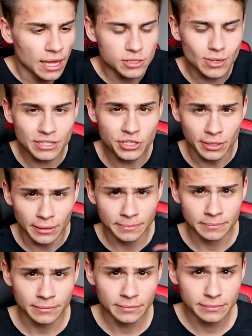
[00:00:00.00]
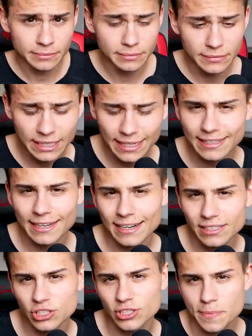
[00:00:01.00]
Słuchajcie,
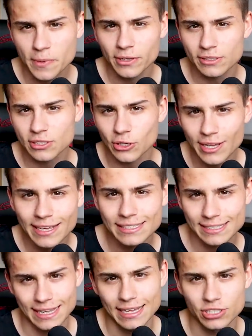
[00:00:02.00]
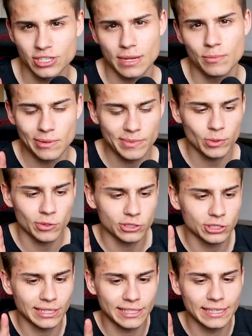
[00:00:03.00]
generalnie rzecz biorąc, to nie jest tak, że ja byłem na
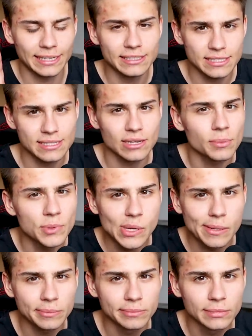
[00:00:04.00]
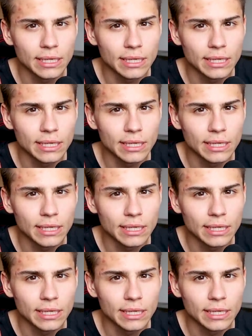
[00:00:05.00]
urodzinach i ja nic nie robiłem.